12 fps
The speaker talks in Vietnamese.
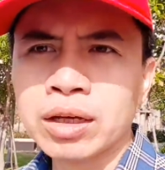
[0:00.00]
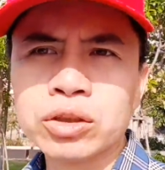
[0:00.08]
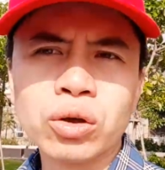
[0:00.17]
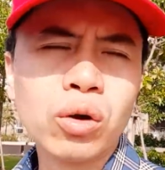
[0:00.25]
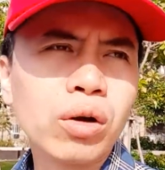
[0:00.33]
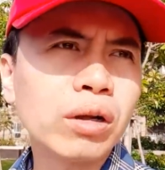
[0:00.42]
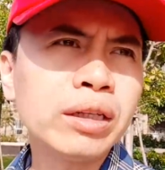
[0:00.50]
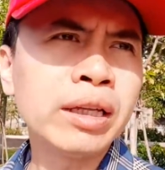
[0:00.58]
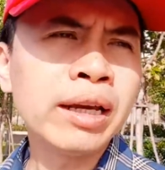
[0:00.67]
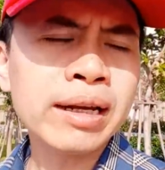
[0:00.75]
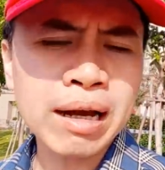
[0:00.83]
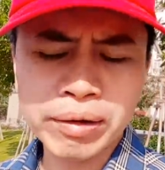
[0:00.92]
Dù nó như
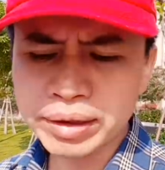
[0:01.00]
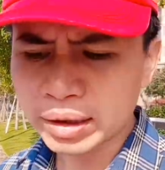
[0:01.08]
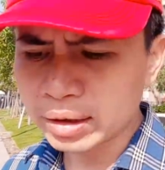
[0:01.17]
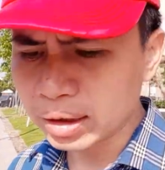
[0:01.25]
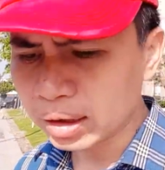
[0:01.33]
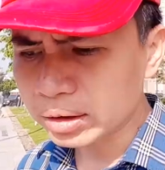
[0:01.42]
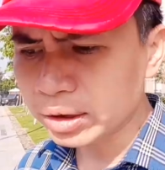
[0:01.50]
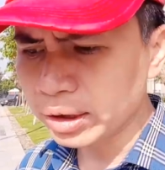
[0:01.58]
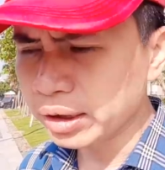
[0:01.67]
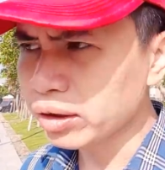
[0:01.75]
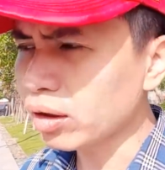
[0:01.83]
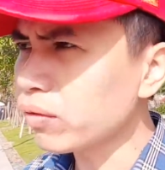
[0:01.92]
thế nào đi chăng nữa
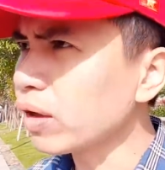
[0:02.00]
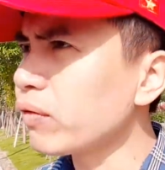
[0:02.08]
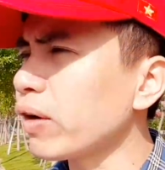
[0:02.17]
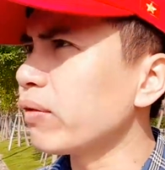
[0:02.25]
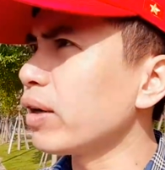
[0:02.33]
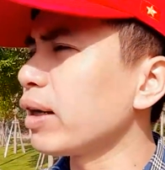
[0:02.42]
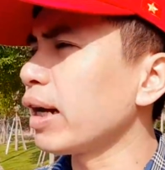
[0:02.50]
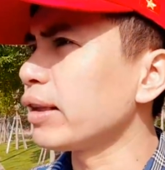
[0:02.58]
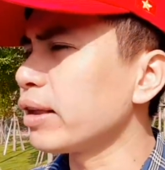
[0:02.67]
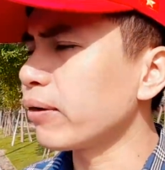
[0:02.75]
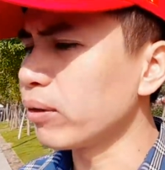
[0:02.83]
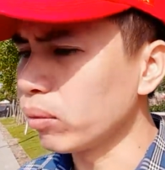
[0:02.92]
thì nó vẫn phải vận
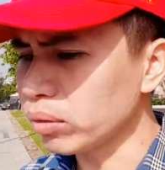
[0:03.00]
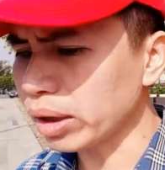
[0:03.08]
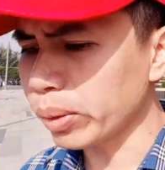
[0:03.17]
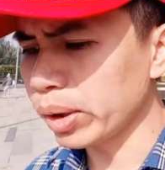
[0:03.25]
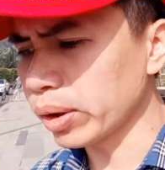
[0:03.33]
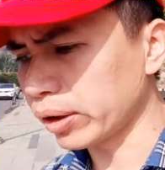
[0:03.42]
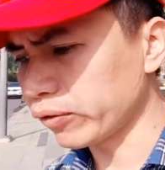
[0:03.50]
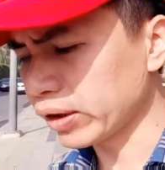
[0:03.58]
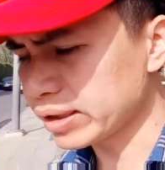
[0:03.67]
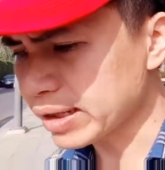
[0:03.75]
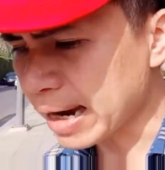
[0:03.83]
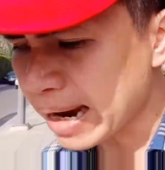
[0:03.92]
hành theo đúng cái quy luật
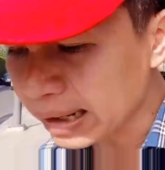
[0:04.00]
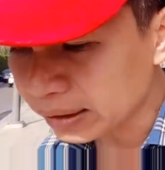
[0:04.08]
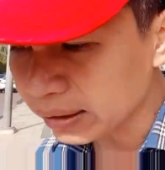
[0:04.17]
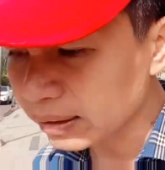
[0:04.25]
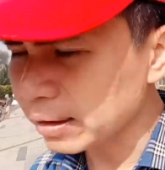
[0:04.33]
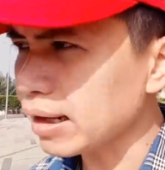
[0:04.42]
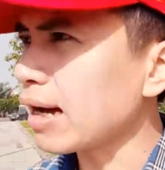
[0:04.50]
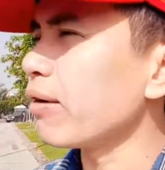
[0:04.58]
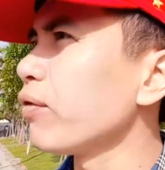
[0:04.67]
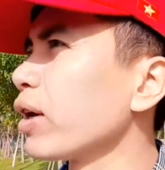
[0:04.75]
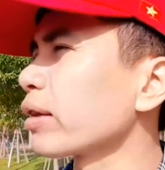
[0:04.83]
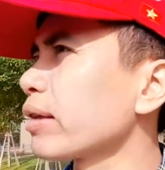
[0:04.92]
về giá, tức là
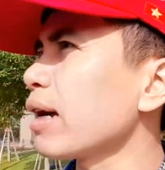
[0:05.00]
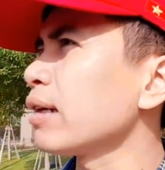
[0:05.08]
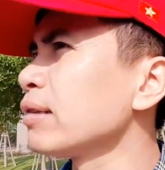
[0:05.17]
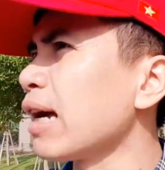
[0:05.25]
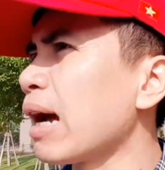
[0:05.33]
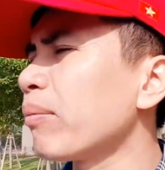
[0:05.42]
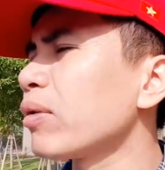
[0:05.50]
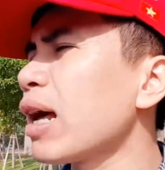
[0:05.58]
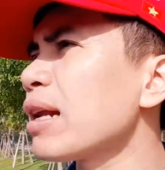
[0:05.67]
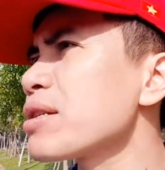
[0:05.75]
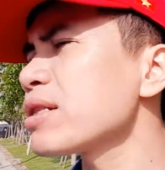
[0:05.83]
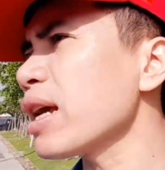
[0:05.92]
việc tăng giảm
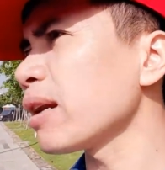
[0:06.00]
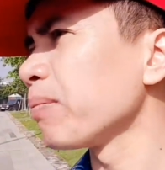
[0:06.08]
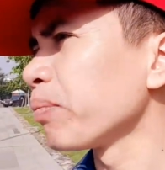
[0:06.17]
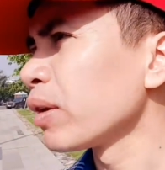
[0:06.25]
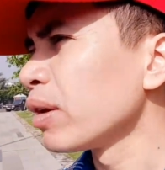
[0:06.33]
đan sen